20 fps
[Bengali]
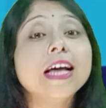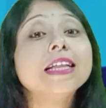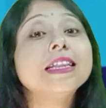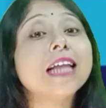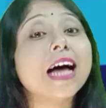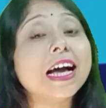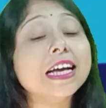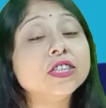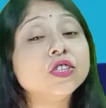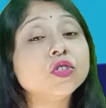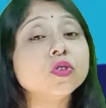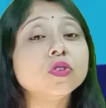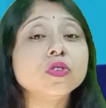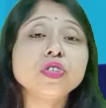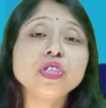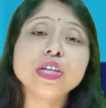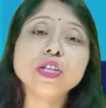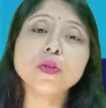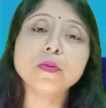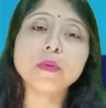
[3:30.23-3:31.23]
তাই জন্য
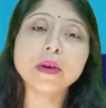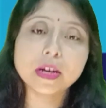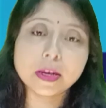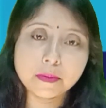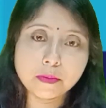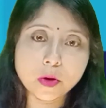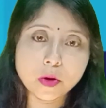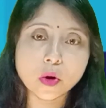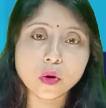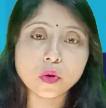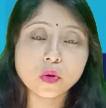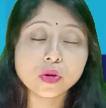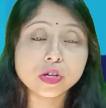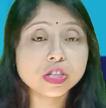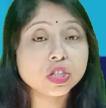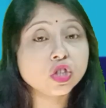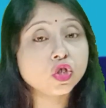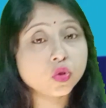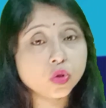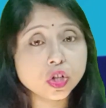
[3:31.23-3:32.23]
সে তোমাকে ব্লক
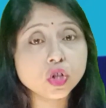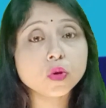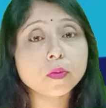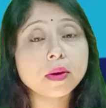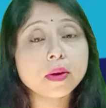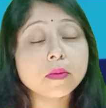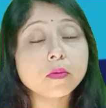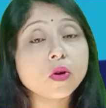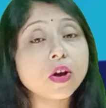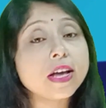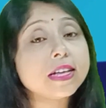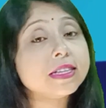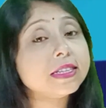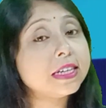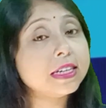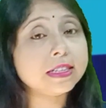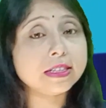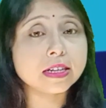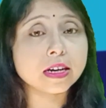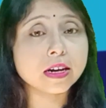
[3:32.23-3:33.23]
করেছে যদি তোমার মনে হয় যে
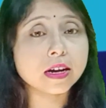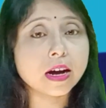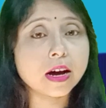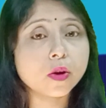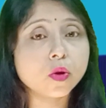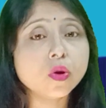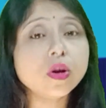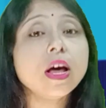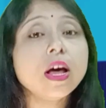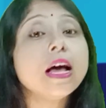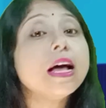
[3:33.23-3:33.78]
এটা কারণ